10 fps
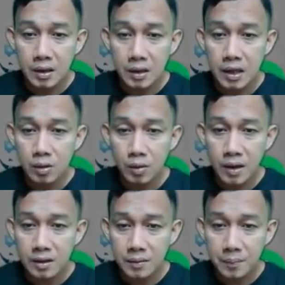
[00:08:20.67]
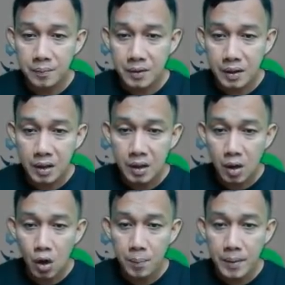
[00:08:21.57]
Ganito rin,
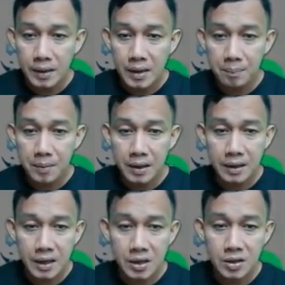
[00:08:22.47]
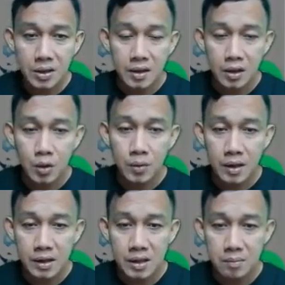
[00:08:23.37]
open the app and register, you will
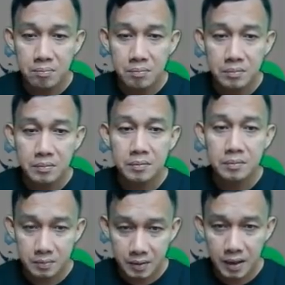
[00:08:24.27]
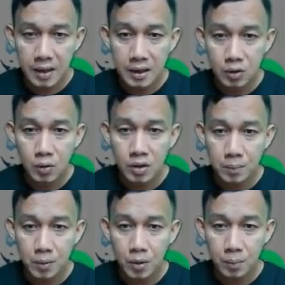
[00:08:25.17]
receive
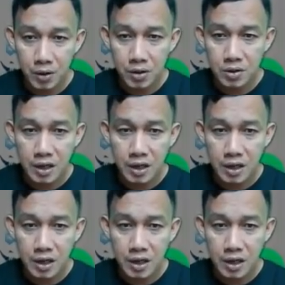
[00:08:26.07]
324 points.